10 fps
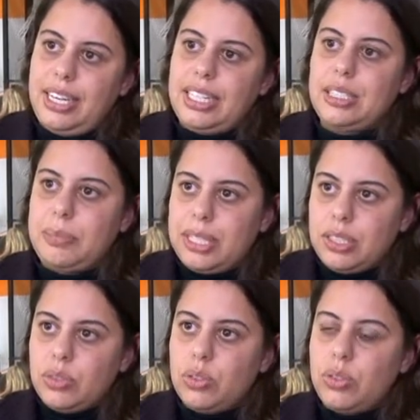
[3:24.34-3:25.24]
elas
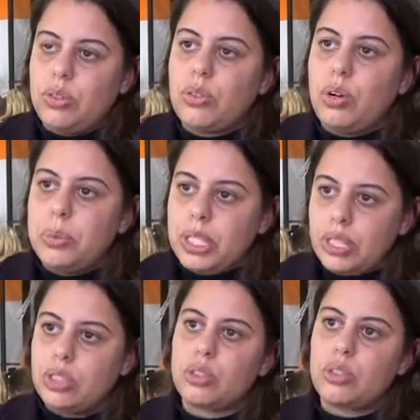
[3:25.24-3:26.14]
passam todo como
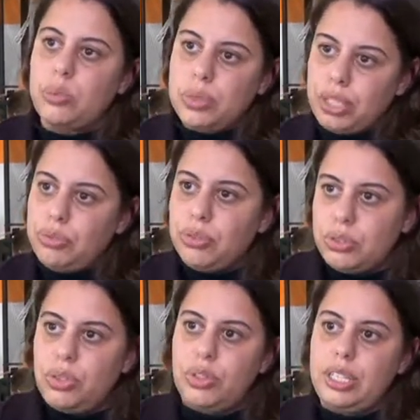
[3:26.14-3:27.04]
que como que
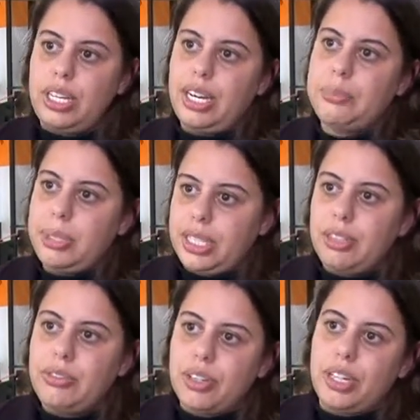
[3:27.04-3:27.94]
funciona a
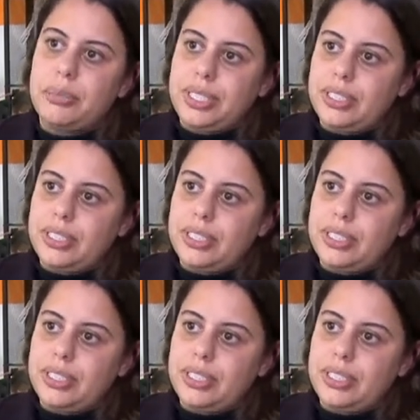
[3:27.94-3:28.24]
plataforma